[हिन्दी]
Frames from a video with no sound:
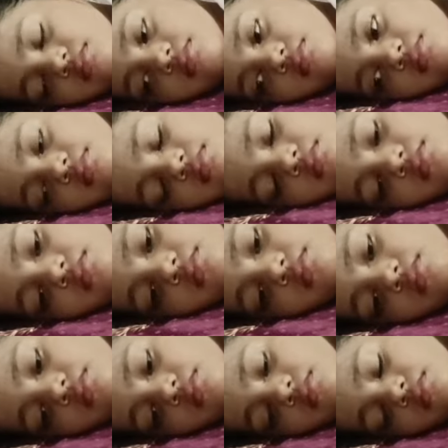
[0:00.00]
पेट दुख रहा
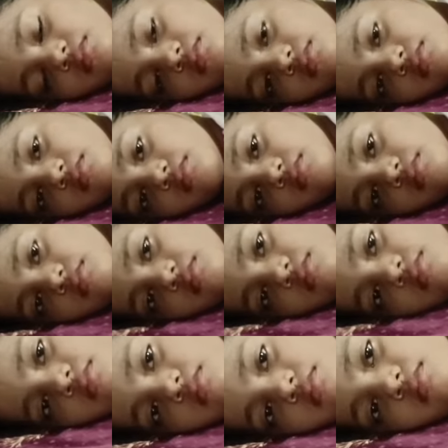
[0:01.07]
है बीमार
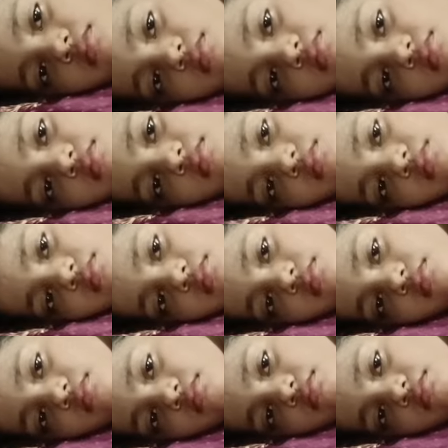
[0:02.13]
हो गई बर्थडे के दिन